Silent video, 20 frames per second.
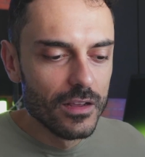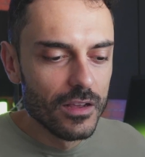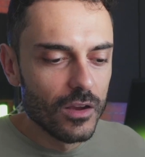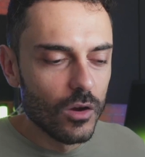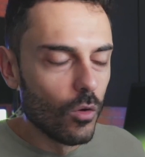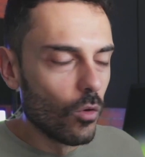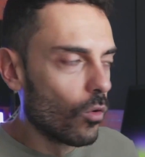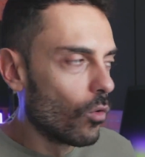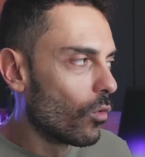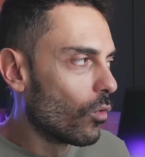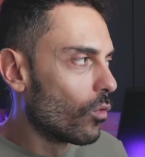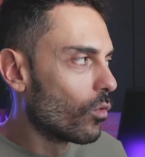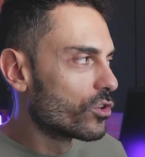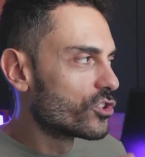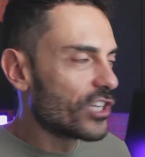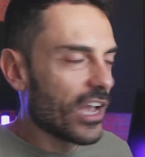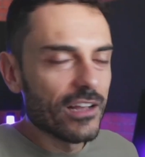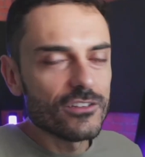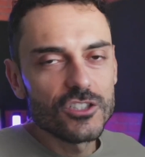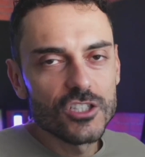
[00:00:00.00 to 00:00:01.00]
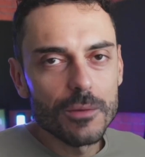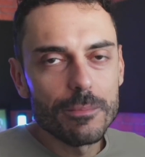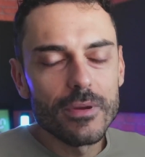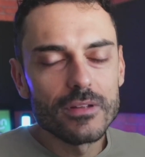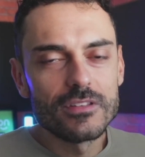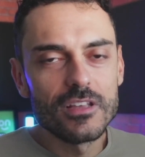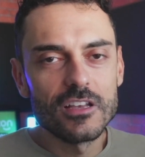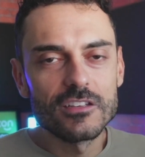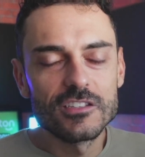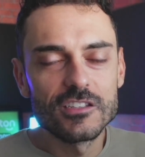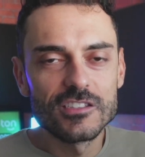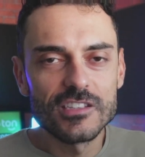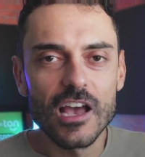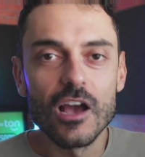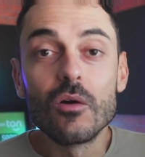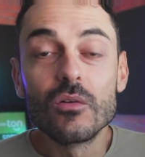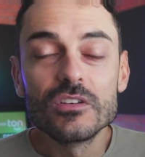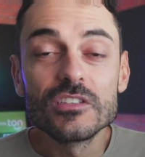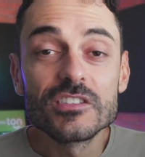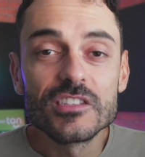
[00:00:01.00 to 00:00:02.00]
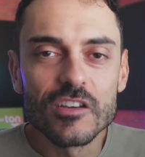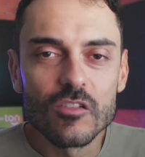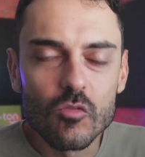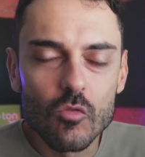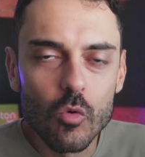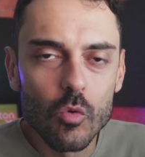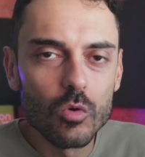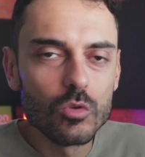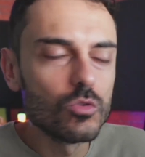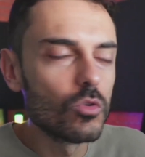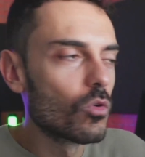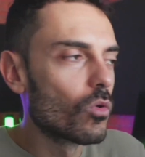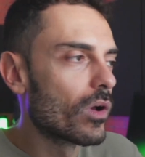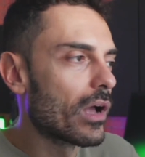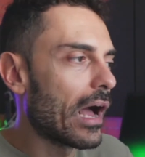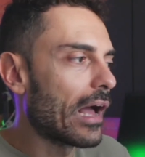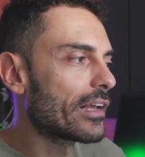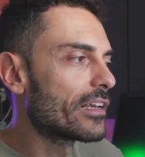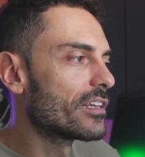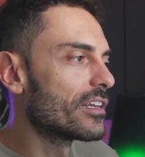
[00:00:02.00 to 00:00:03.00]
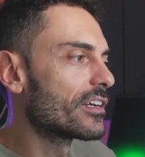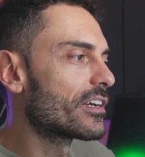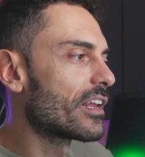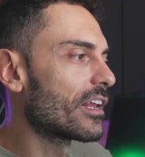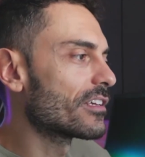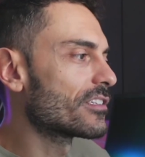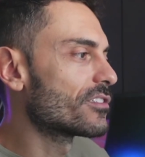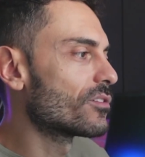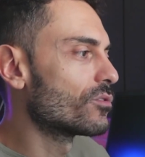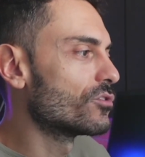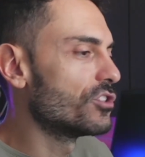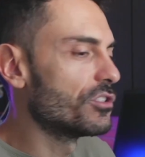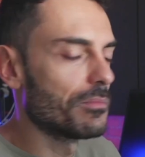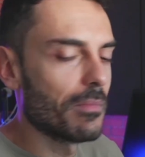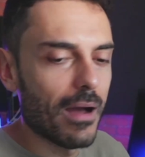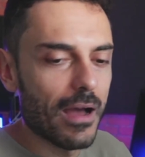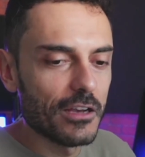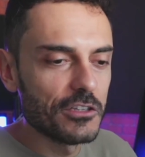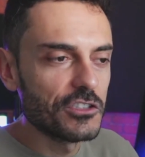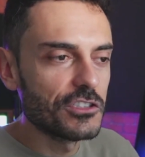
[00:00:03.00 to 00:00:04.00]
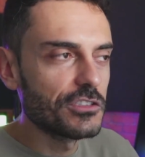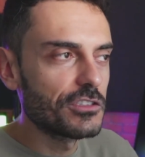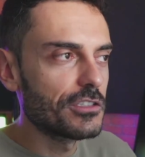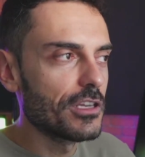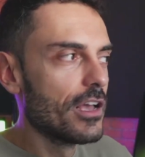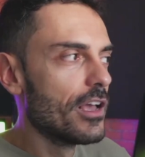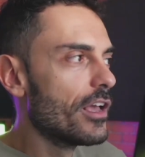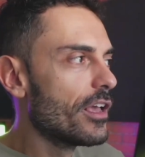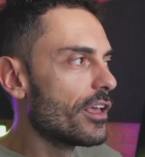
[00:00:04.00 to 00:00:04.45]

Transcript: o ChatGPT se saiu em segundo lugar aqui na criação de imagens